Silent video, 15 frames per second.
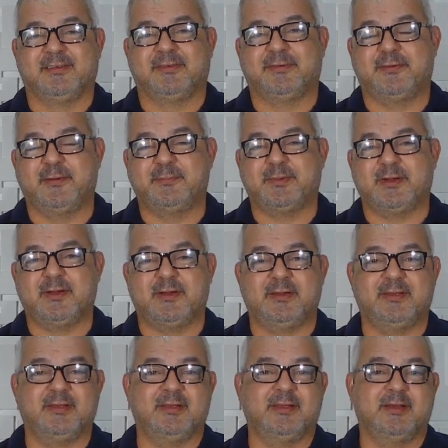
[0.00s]
foi para
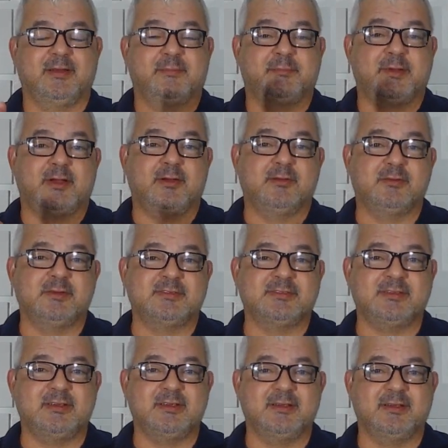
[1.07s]
a
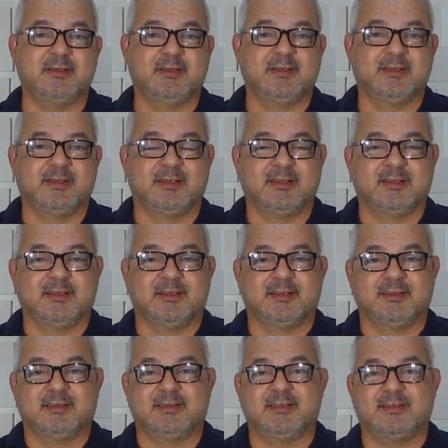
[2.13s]
Rússia,
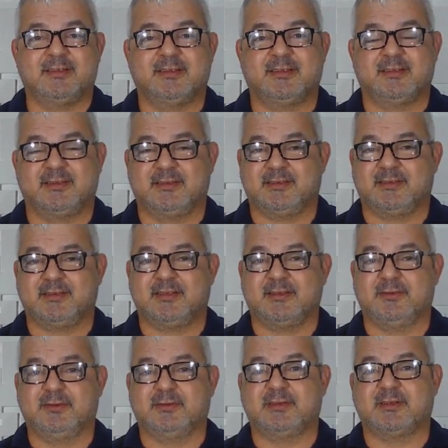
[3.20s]
né?
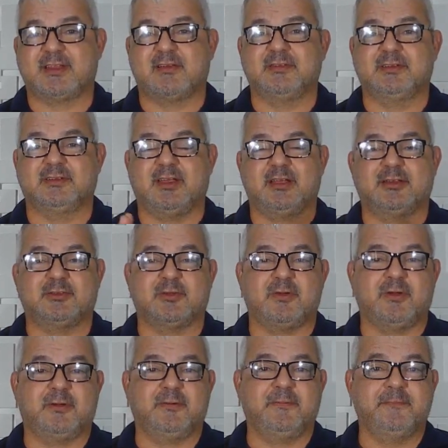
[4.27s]
Quando já estava em
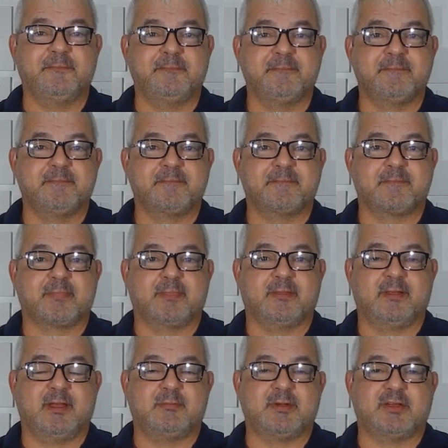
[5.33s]
território,
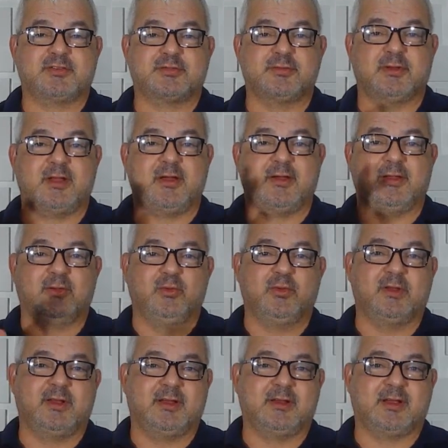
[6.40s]
né? Baixou lá a
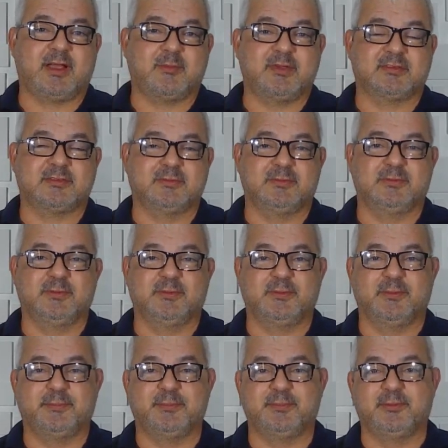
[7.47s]
luz lá na cabeça do,
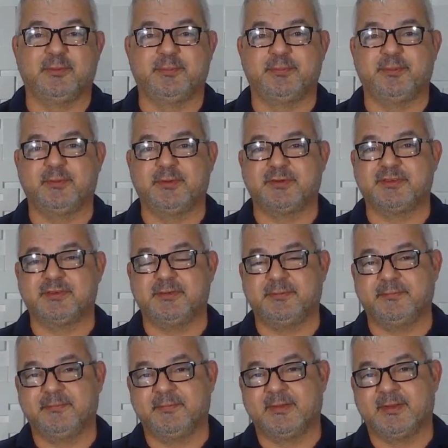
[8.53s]
do, do Putin,
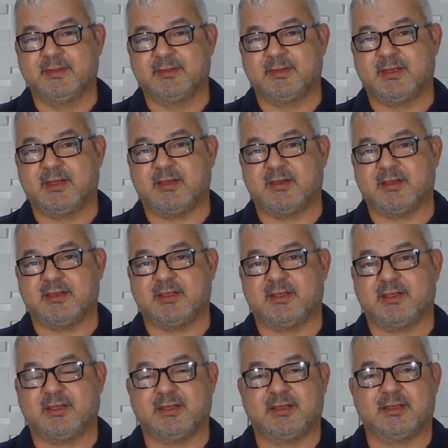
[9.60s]
né?
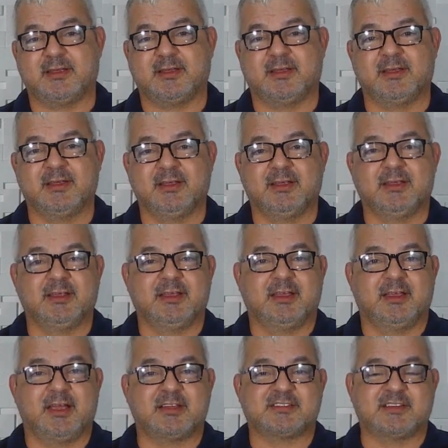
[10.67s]
É,
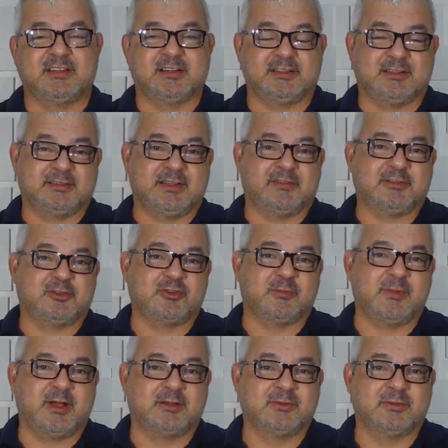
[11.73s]
é acho que deve, deve ter
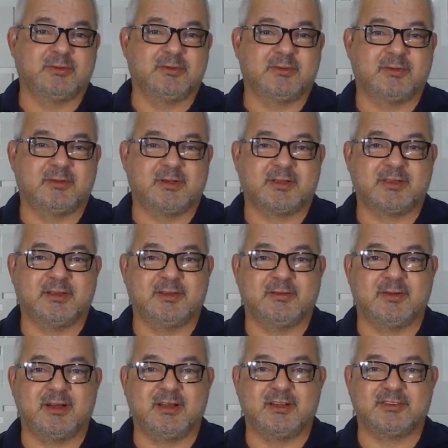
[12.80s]
tomado aquele
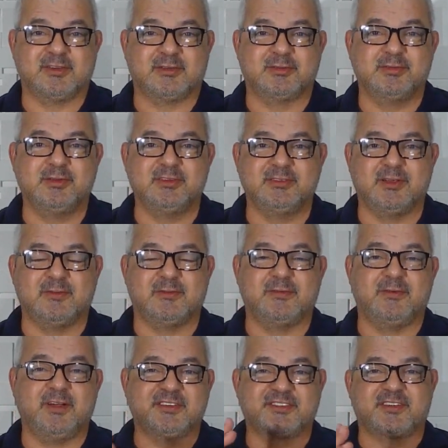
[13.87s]
Guaraná Jesus, né? Com
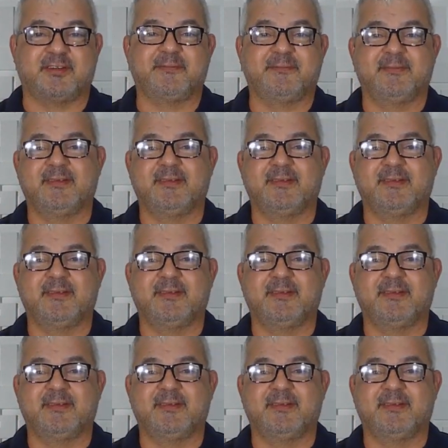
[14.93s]
vodka.